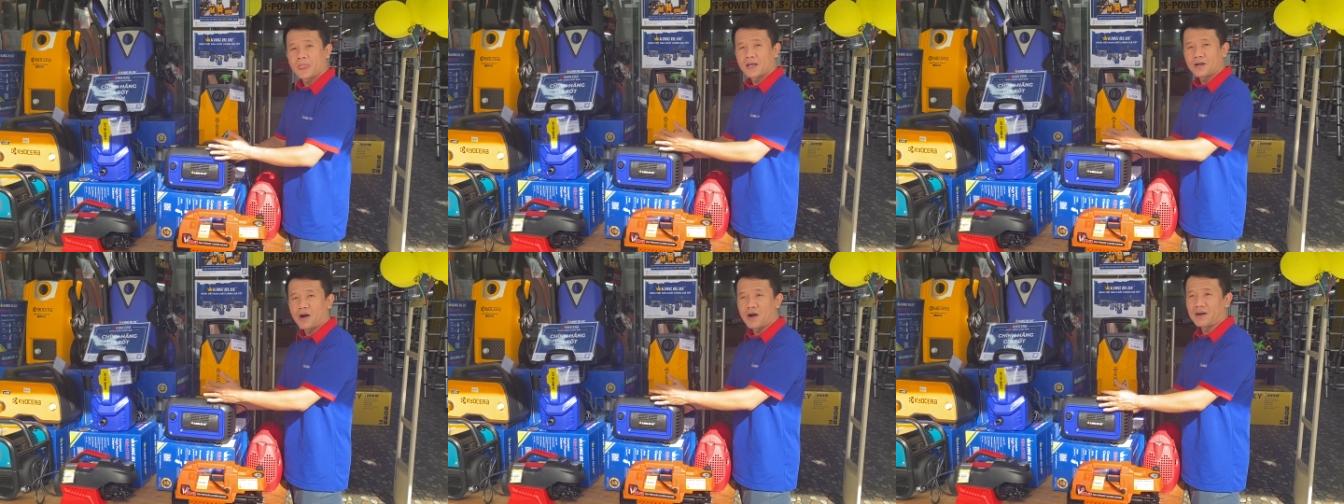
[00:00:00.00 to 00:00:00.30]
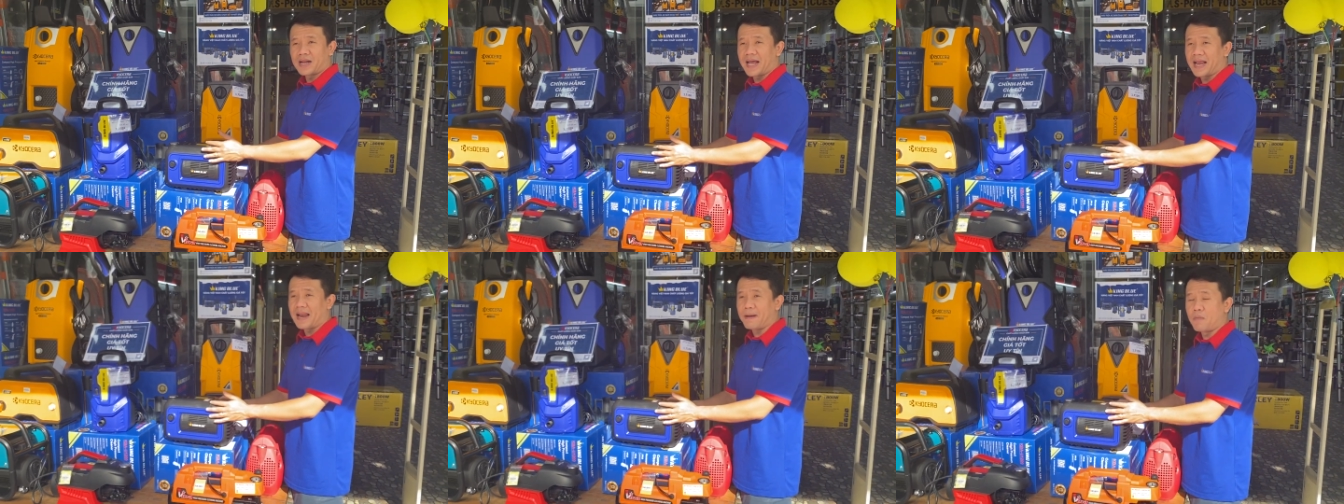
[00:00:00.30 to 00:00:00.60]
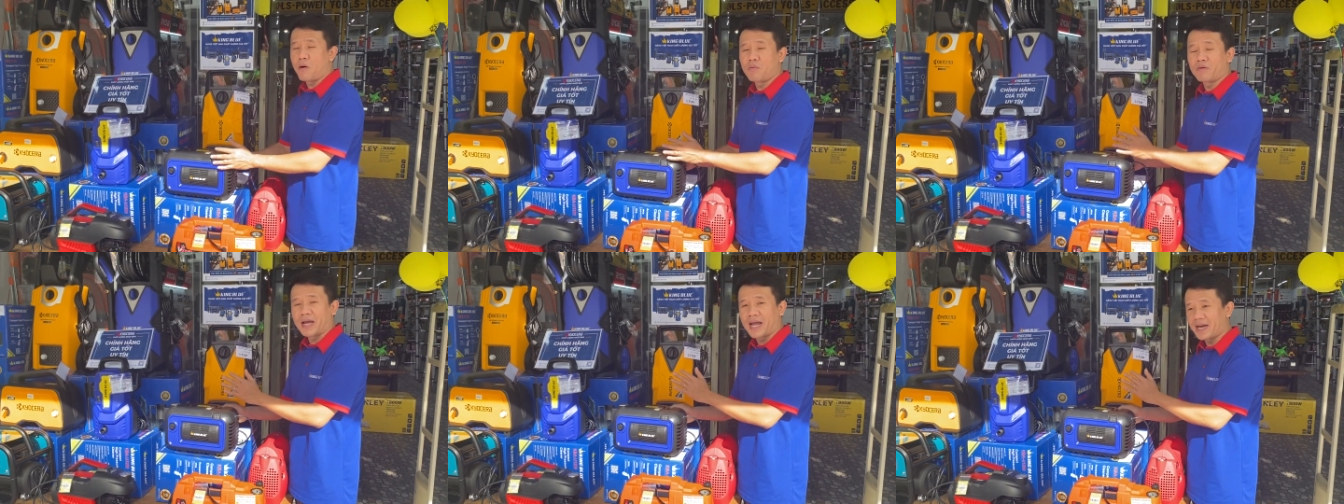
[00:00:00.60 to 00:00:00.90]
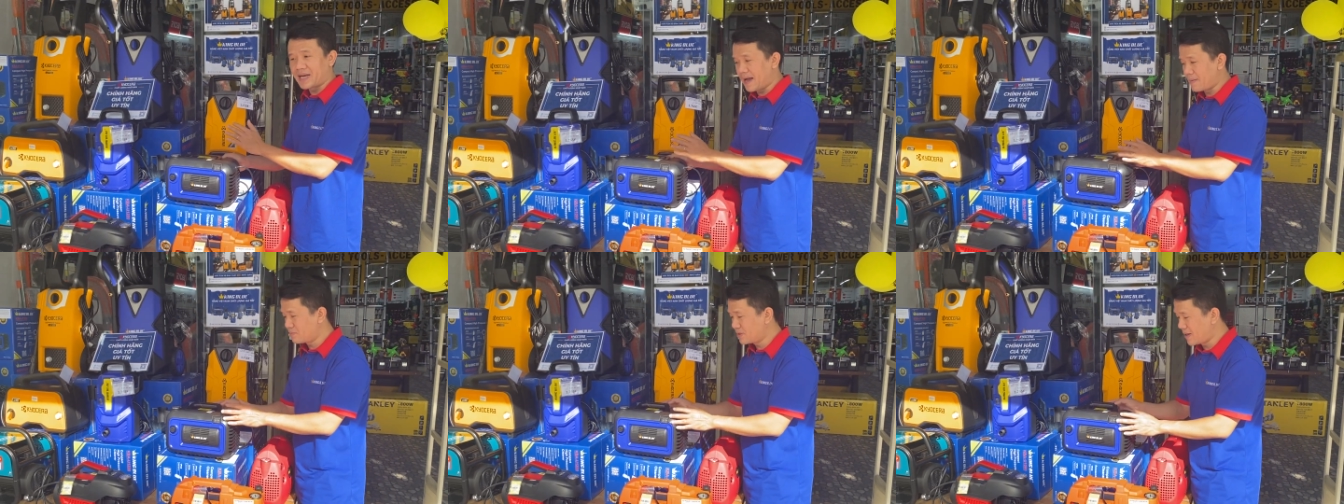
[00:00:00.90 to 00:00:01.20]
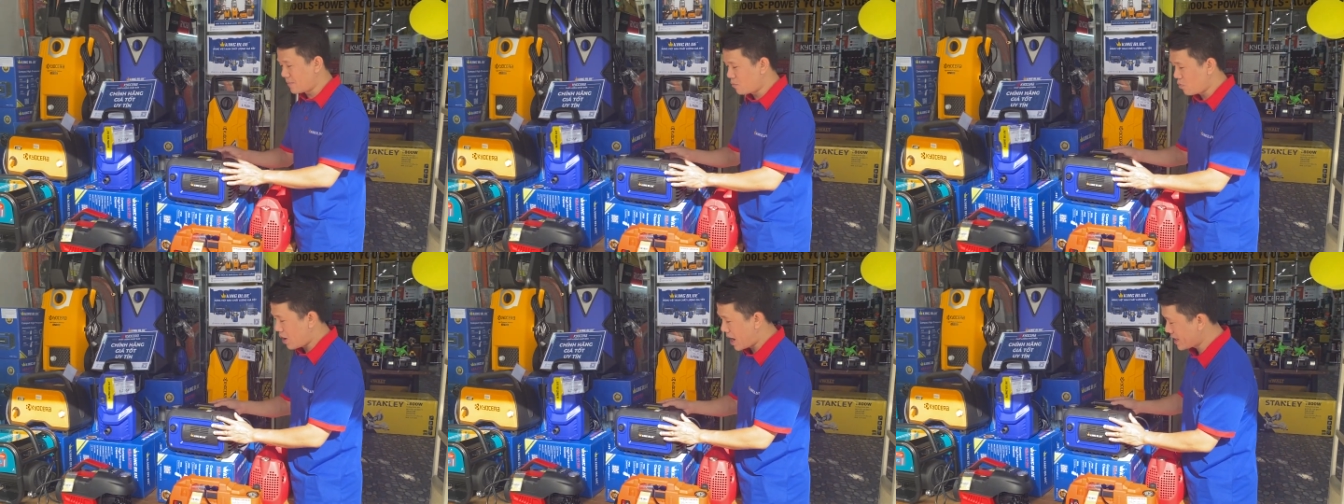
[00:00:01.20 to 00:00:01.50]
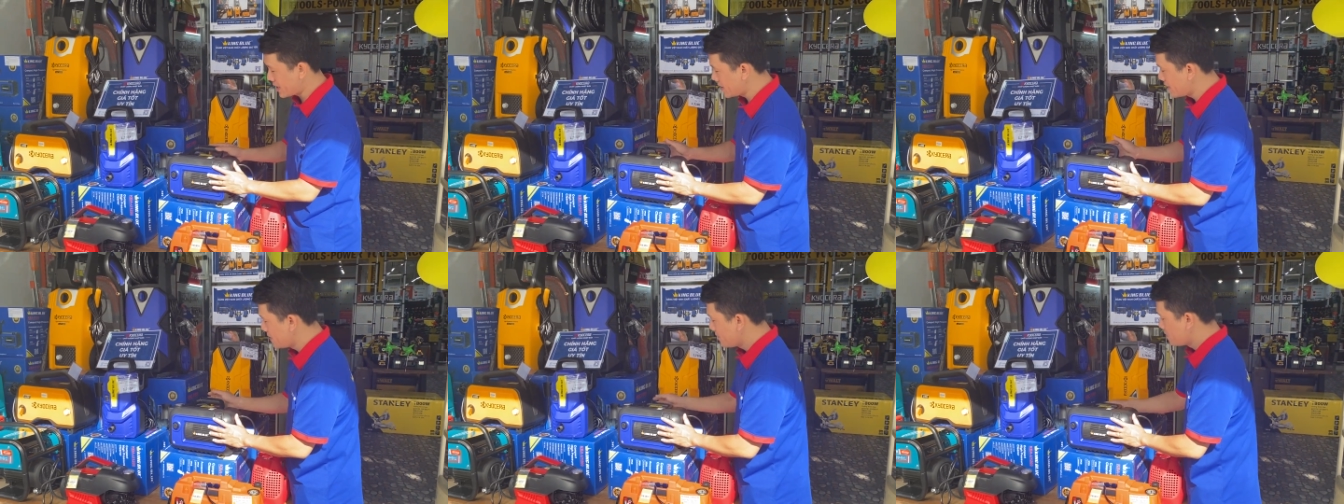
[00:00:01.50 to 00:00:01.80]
con này là 1500W